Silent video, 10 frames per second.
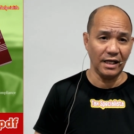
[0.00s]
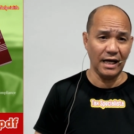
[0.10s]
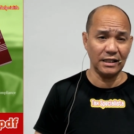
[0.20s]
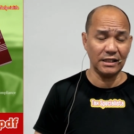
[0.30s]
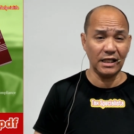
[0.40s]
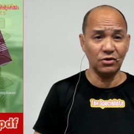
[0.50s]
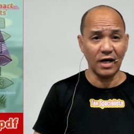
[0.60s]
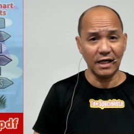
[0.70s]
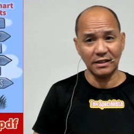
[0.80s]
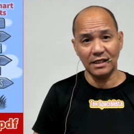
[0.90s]
at yung
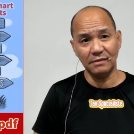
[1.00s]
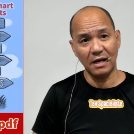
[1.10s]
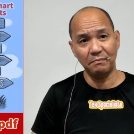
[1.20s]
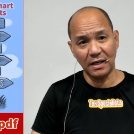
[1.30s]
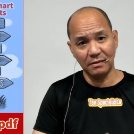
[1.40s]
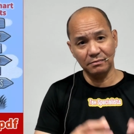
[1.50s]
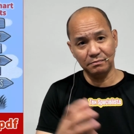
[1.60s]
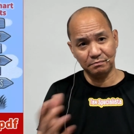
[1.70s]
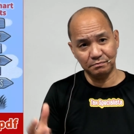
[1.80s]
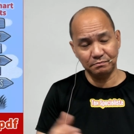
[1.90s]
ating pag,
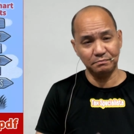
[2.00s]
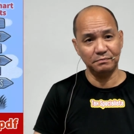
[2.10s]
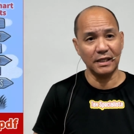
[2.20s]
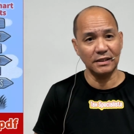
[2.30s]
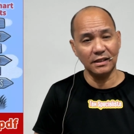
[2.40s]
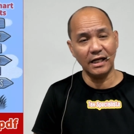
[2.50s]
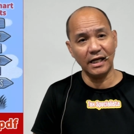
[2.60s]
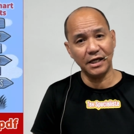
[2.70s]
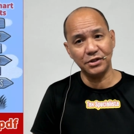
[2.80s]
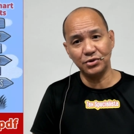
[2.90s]

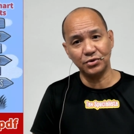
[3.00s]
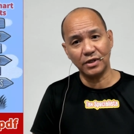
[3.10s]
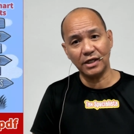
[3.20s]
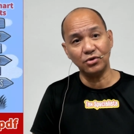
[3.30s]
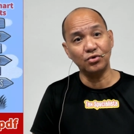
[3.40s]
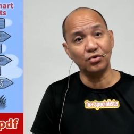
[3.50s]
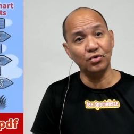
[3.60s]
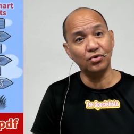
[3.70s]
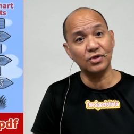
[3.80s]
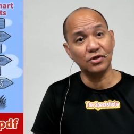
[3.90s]
paglelecture ay
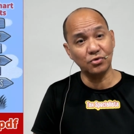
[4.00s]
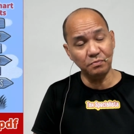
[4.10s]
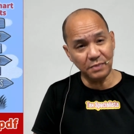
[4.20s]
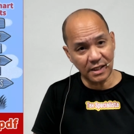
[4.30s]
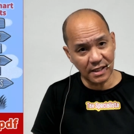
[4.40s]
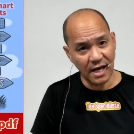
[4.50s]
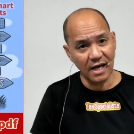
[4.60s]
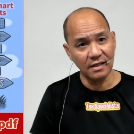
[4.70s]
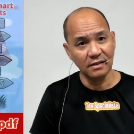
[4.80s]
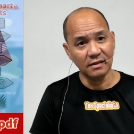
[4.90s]
tungkulo sa
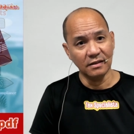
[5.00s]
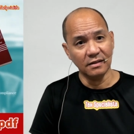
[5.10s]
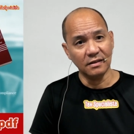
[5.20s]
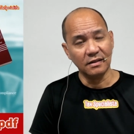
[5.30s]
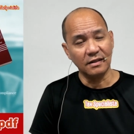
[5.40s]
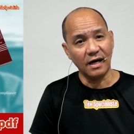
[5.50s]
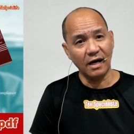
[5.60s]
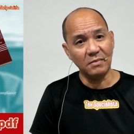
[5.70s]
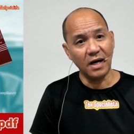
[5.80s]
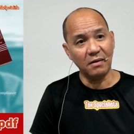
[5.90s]
subpina.
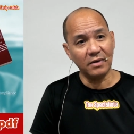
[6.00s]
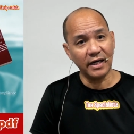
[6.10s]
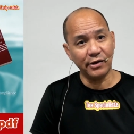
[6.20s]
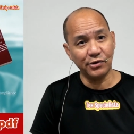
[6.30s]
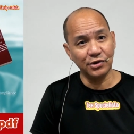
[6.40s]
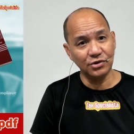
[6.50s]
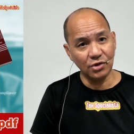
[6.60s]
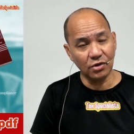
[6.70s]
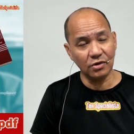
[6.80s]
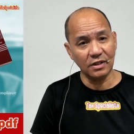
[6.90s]
Ang mga records
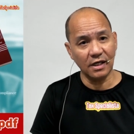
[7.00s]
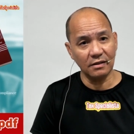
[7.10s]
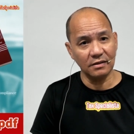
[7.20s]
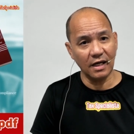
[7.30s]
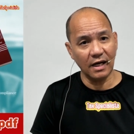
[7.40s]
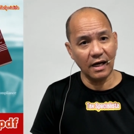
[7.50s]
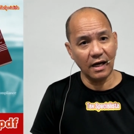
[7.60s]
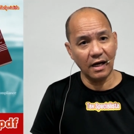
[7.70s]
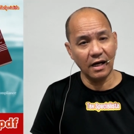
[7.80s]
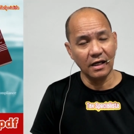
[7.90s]
ho ng
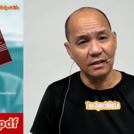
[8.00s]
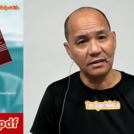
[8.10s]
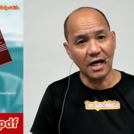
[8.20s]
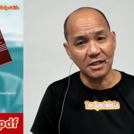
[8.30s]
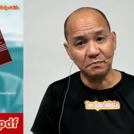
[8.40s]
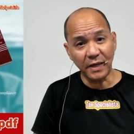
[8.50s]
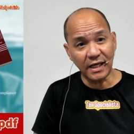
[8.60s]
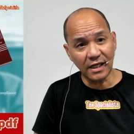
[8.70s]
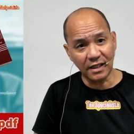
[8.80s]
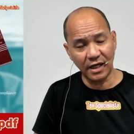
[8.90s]
uh,
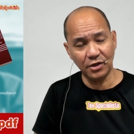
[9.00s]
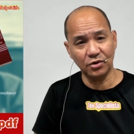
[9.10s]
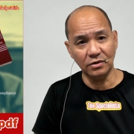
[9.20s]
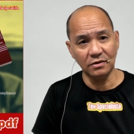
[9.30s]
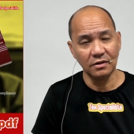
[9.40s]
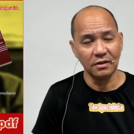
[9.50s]
taxpayer ngayon